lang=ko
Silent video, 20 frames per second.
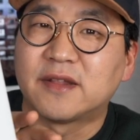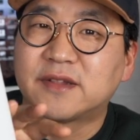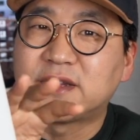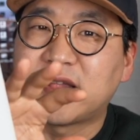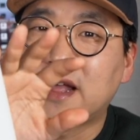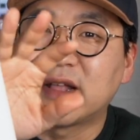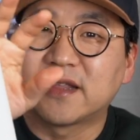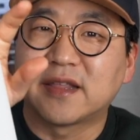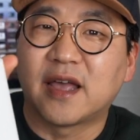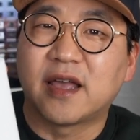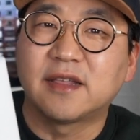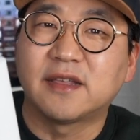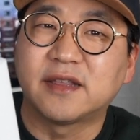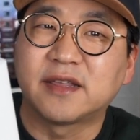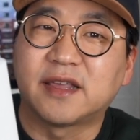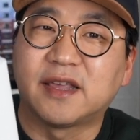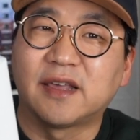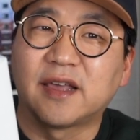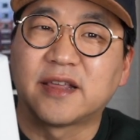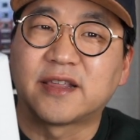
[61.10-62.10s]

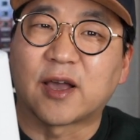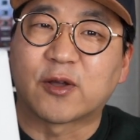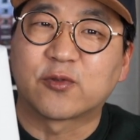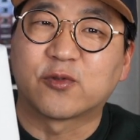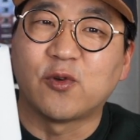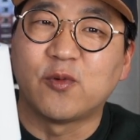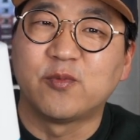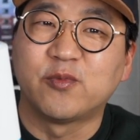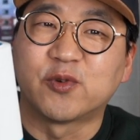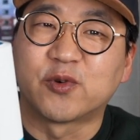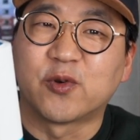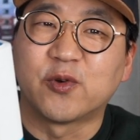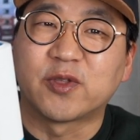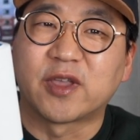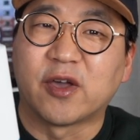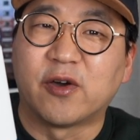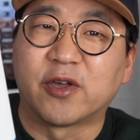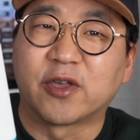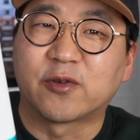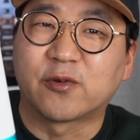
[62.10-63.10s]
상단은 기계 작동부로
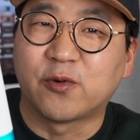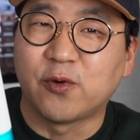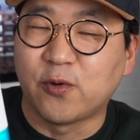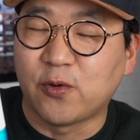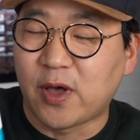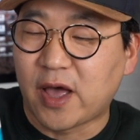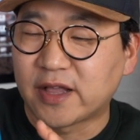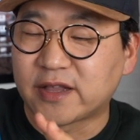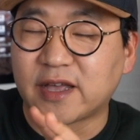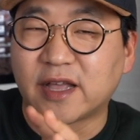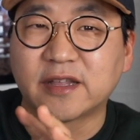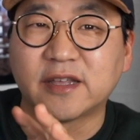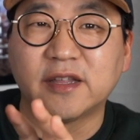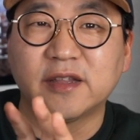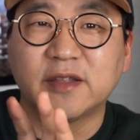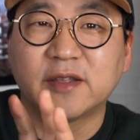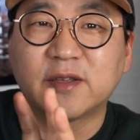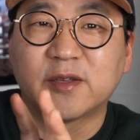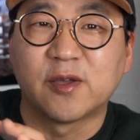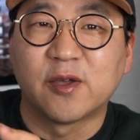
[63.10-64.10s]
되어 있고
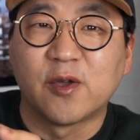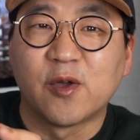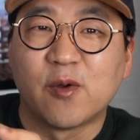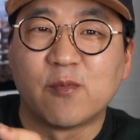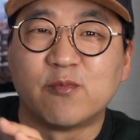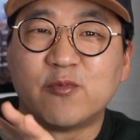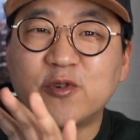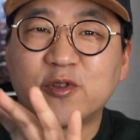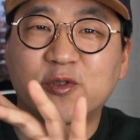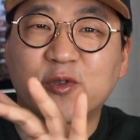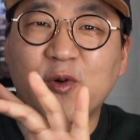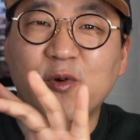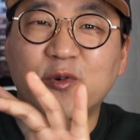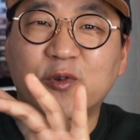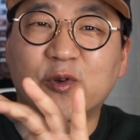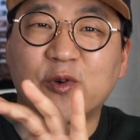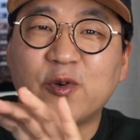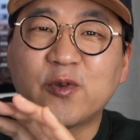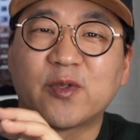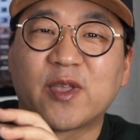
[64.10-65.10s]
하단은
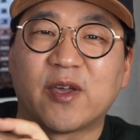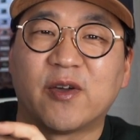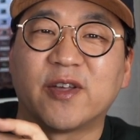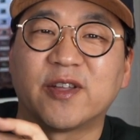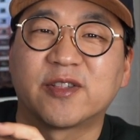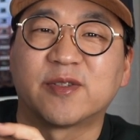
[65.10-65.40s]
물통으로 되어